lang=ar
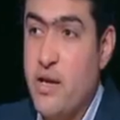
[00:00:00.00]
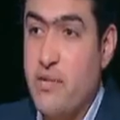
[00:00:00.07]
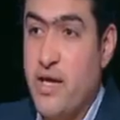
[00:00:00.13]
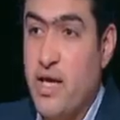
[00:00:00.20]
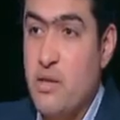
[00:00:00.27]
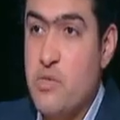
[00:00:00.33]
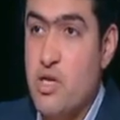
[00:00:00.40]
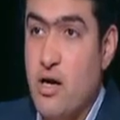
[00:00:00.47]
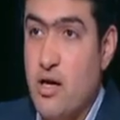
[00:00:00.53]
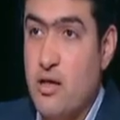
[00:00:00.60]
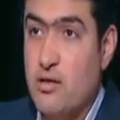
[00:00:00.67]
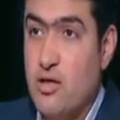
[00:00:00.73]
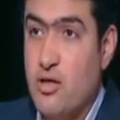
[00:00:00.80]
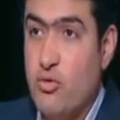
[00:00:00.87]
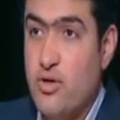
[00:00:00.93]
بنتكلم
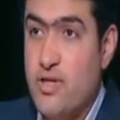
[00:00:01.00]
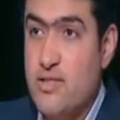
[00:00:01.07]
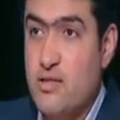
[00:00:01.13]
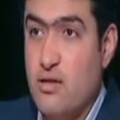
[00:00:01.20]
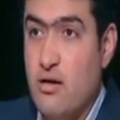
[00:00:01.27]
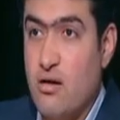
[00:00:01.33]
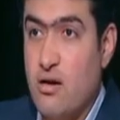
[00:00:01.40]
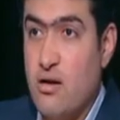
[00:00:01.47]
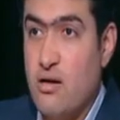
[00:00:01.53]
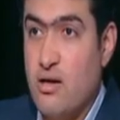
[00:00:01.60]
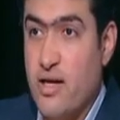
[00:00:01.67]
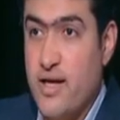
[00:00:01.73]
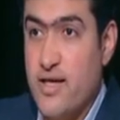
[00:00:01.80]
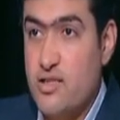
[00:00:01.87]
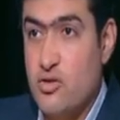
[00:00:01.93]
النهارده ولسه قرار
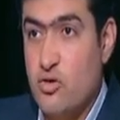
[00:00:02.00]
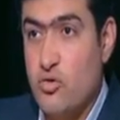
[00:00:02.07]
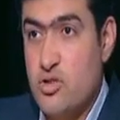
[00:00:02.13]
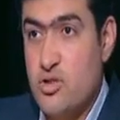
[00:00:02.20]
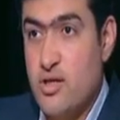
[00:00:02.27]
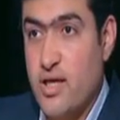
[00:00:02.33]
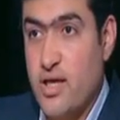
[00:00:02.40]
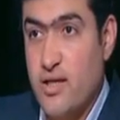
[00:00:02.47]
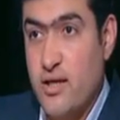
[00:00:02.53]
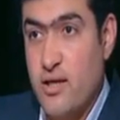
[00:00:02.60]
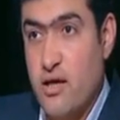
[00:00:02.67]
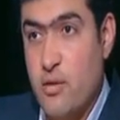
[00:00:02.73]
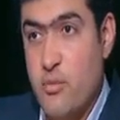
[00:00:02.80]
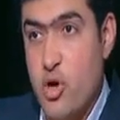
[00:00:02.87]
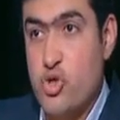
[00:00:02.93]
رئاسه الوزراء
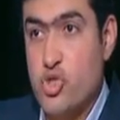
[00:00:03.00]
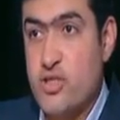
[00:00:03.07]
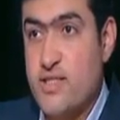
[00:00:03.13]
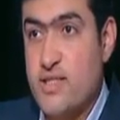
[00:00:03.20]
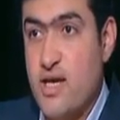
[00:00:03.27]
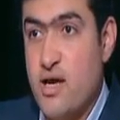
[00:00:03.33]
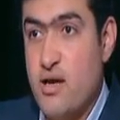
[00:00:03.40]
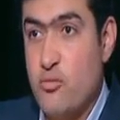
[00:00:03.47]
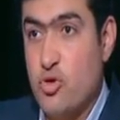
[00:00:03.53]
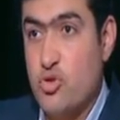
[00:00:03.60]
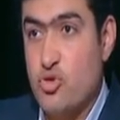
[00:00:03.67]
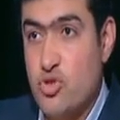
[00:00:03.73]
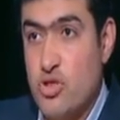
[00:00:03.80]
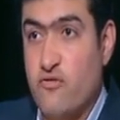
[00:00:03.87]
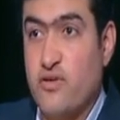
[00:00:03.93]
خلال 24 ساعه بخصوص
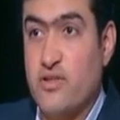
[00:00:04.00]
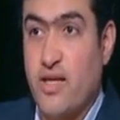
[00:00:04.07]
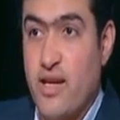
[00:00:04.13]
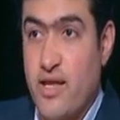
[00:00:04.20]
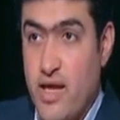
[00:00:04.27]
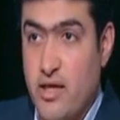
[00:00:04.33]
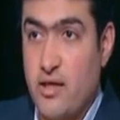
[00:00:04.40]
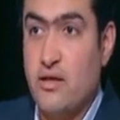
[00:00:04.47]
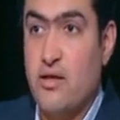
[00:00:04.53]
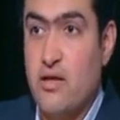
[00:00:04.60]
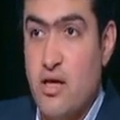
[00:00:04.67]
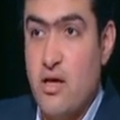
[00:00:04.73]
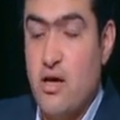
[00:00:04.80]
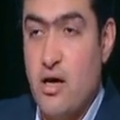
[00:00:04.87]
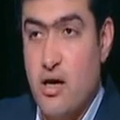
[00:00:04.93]
اللي هو الفتره اللي
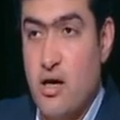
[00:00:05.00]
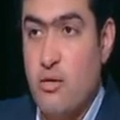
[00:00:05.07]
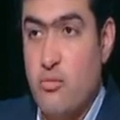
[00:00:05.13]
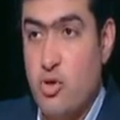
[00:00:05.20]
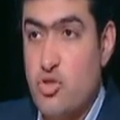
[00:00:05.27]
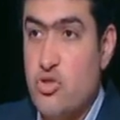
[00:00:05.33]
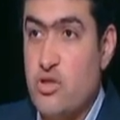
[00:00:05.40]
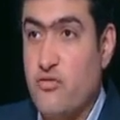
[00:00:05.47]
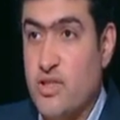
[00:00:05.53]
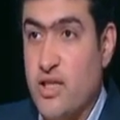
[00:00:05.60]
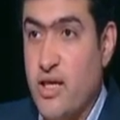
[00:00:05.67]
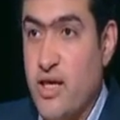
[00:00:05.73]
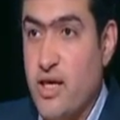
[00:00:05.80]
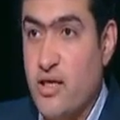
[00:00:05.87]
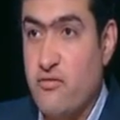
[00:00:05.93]
رمضان اه بخصوص
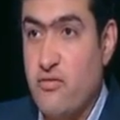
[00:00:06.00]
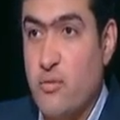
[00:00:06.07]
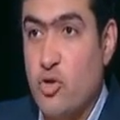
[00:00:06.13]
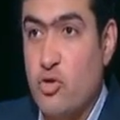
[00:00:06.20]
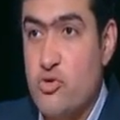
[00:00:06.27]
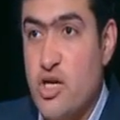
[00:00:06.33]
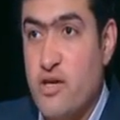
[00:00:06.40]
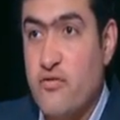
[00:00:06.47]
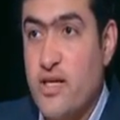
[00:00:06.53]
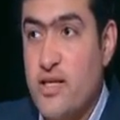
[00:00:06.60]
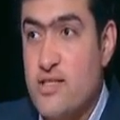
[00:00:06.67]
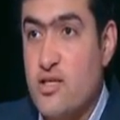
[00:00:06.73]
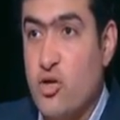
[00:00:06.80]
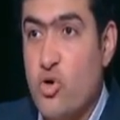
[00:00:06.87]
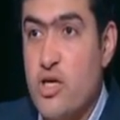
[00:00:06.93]
الفتره الجايه فبرضه مش عارفين
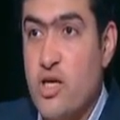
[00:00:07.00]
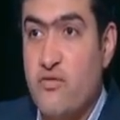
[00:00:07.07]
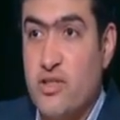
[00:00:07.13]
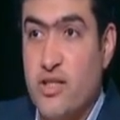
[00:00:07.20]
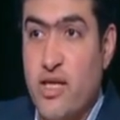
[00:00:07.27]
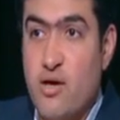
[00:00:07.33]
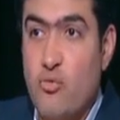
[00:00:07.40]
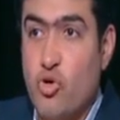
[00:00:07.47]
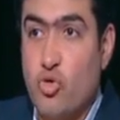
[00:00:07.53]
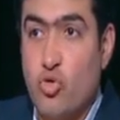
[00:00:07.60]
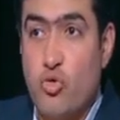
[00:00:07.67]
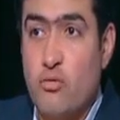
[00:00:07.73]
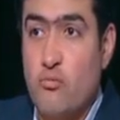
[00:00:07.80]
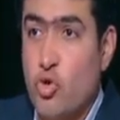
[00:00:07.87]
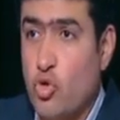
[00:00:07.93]
لسه الرؤيه الفتره الجايه ممكن
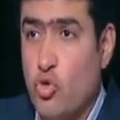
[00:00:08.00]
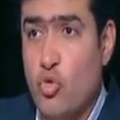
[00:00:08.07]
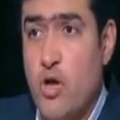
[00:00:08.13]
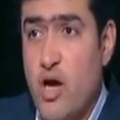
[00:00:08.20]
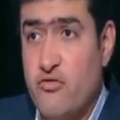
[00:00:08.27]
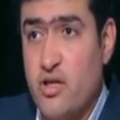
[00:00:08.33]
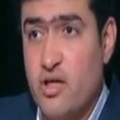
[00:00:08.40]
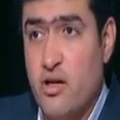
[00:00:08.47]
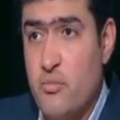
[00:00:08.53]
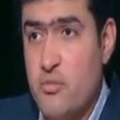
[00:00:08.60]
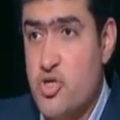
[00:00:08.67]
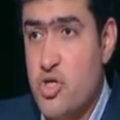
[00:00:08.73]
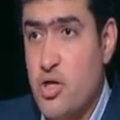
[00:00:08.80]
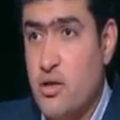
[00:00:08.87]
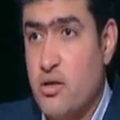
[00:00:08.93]
بالزبط. تكون ممكن تكون افضل يا
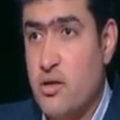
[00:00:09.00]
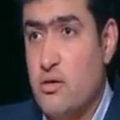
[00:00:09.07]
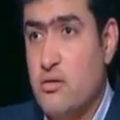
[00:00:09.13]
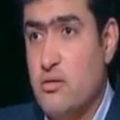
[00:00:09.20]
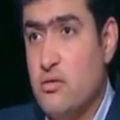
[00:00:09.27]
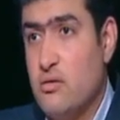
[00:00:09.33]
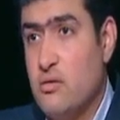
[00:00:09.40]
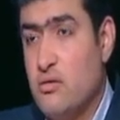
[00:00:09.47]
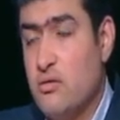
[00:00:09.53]
رب ان شاء بالزبط. الله بالظبط فانت